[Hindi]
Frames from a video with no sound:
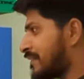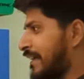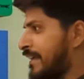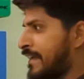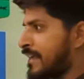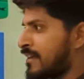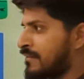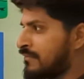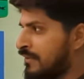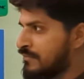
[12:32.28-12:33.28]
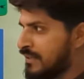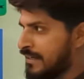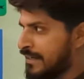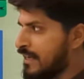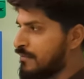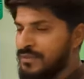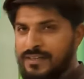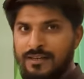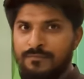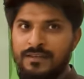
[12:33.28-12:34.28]
यही है कि हम चाह रहे हैं कि कम से
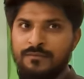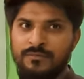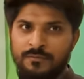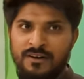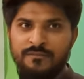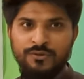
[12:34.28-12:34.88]
कम में अवाम